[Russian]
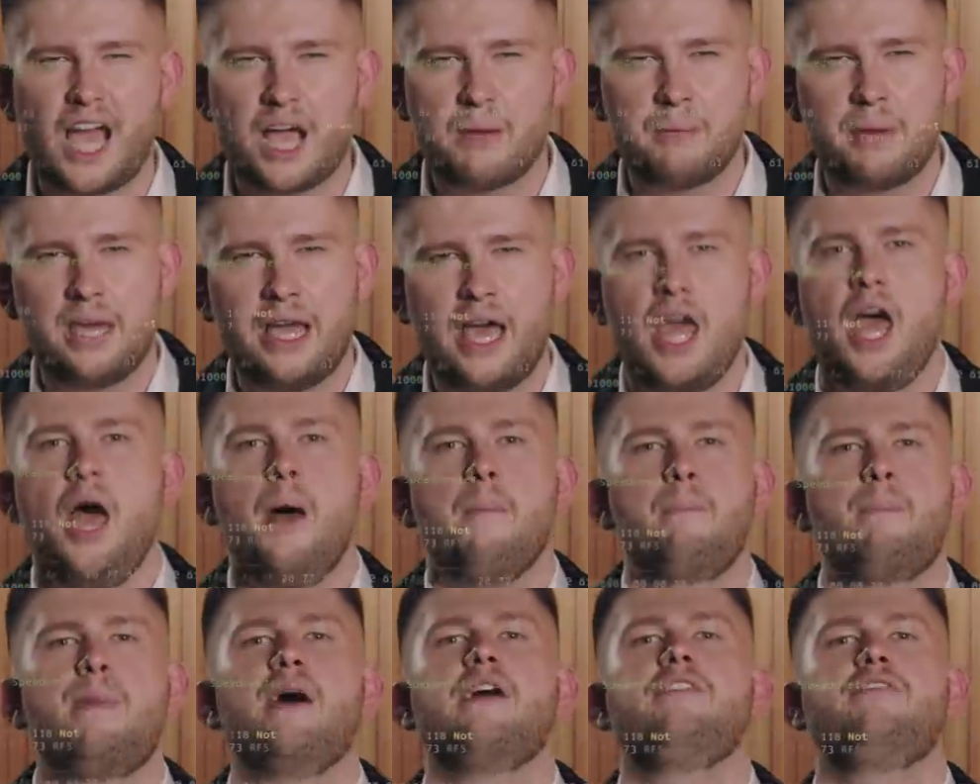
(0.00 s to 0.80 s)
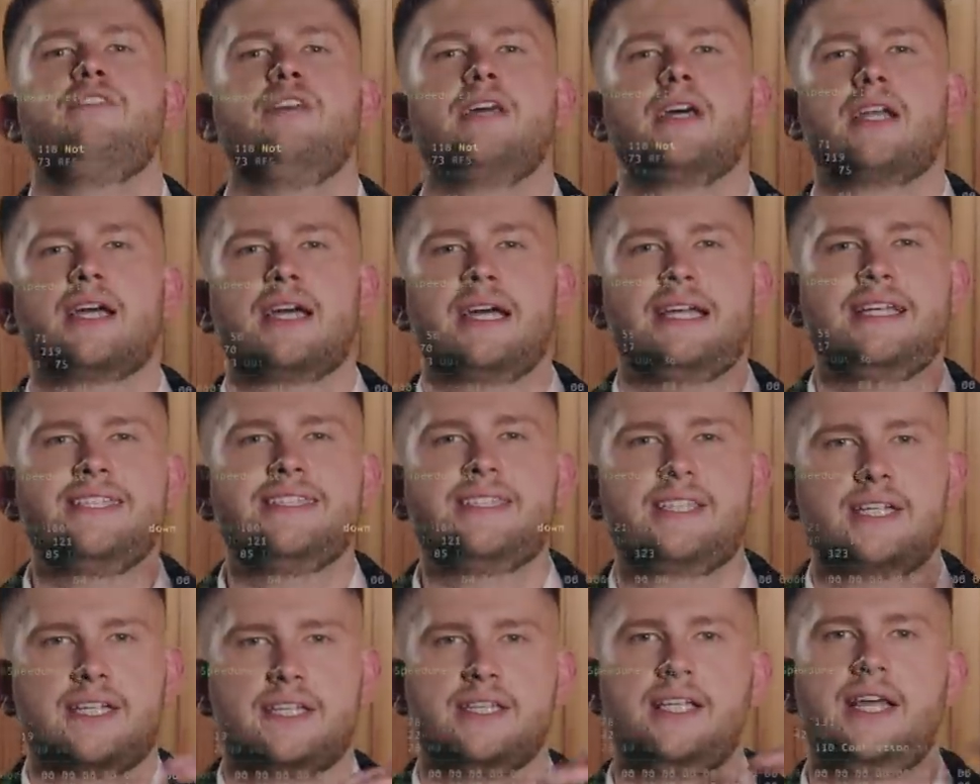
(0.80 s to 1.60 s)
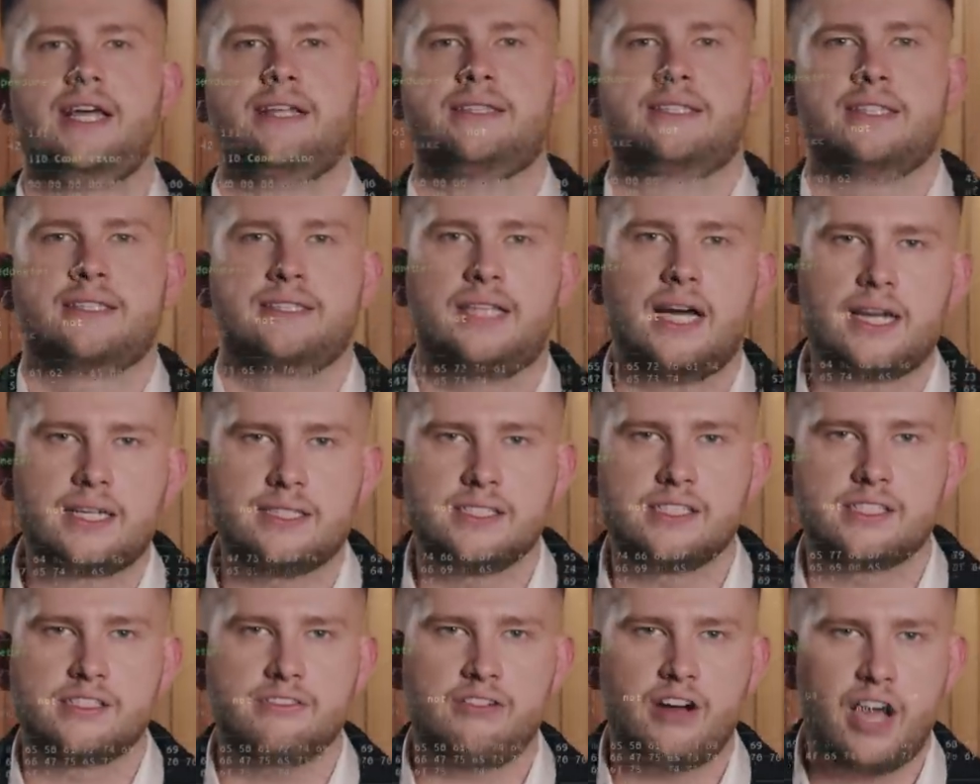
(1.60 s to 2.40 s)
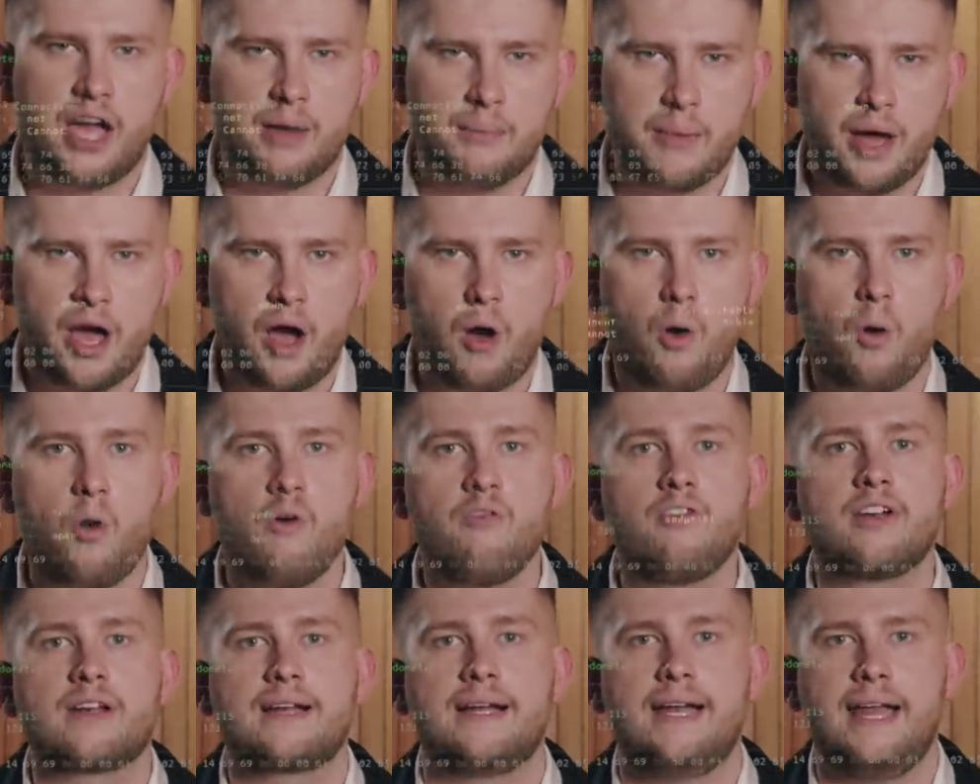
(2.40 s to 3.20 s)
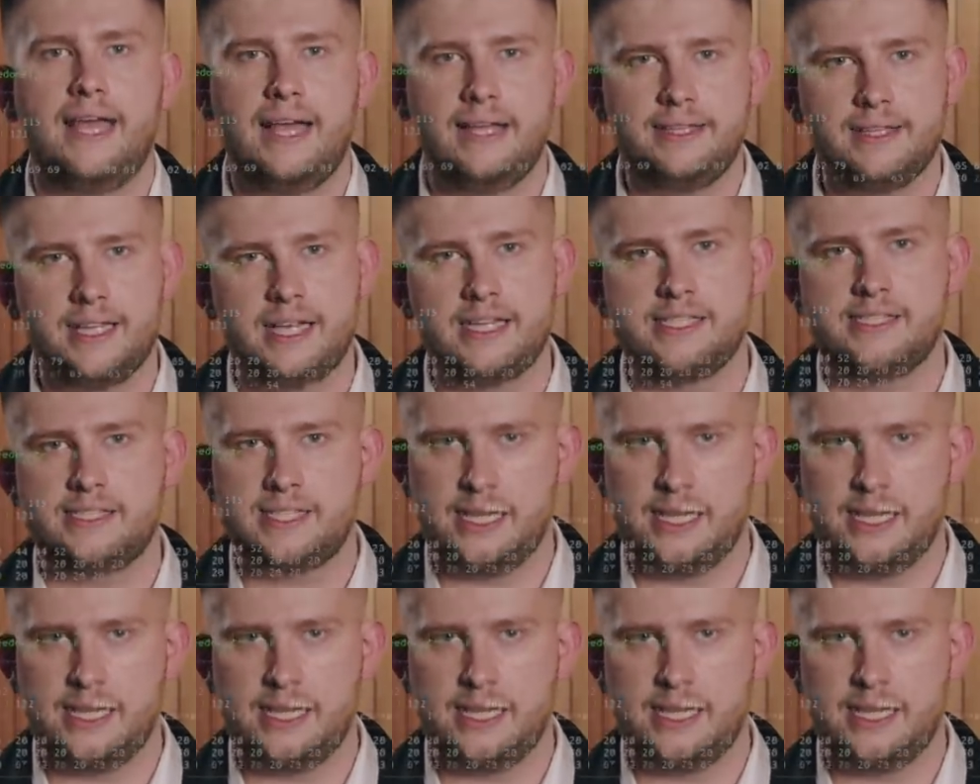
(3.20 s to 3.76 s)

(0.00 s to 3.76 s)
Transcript: как бы поверх интернета, так называемая оверлейная